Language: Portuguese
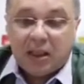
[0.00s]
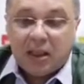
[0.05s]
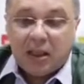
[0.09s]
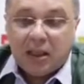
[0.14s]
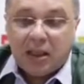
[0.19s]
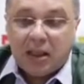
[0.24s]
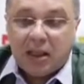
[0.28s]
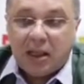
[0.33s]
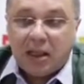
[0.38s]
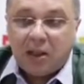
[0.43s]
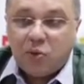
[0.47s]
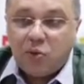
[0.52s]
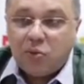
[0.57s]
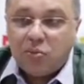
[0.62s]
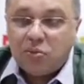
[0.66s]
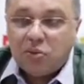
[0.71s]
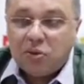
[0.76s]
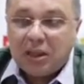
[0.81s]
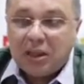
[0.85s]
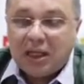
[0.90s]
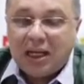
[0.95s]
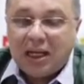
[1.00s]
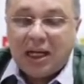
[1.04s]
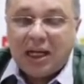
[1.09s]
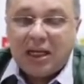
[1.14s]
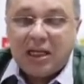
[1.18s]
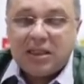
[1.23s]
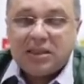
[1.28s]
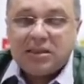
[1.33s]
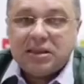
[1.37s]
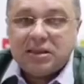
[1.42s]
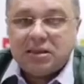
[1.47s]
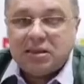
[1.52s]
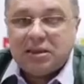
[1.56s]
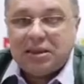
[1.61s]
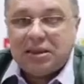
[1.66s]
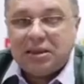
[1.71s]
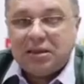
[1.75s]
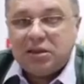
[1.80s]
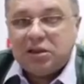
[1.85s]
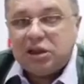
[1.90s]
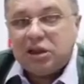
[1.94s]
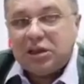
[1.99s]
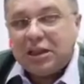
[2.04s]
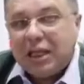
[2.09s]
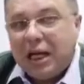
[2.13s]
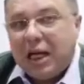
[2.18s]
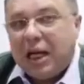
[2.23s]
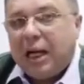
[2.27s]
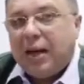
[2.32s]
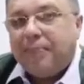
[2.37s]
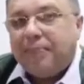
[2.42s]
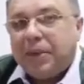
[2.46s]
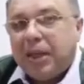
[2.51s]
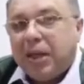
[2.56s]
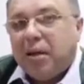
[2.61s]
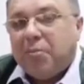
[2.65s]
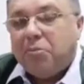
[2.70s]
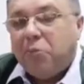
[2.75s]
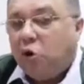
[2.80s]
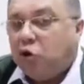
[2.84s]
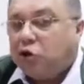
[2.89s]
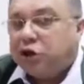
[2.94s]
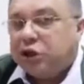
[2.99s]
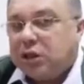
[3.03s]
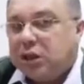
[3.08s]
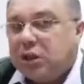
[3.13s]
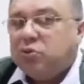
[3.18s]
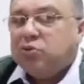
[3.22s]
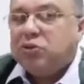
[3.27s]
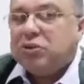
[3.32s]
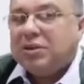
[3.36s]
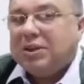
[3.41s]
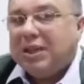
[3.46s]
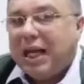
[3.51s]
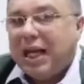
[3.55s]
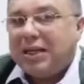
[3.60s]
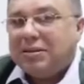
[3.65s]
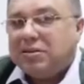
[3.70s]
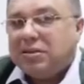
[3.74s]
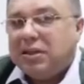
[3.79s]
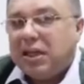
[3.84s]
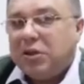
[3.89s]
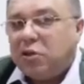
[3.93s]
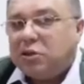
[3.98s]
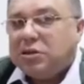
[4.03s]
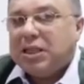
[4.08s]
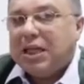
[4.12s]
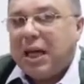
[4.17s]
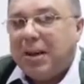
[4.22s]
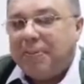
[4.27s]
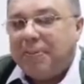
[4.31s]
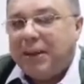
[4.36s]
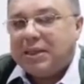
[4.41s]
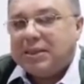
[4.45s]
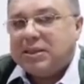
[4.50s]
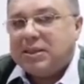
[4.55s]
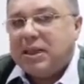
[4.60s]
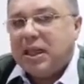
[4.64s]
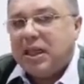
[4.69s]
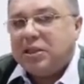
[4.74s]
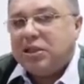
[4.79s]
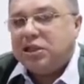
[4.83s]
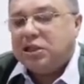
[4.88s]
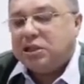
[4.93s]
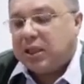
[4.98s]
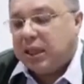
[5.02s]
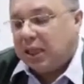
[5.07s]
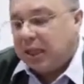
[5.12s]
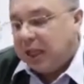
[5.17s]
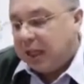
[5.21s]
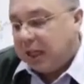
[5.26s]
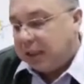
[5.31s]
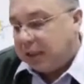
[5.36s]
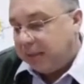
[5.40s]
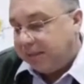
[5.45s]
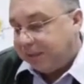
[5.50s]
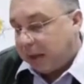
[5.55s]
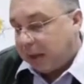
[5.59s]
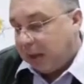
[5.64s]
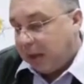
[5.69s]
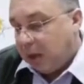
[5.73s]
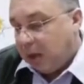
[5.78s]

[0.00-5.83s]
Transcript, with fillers: é, com muita clareza, estar mostrando os dados da nossa capacidade instalada,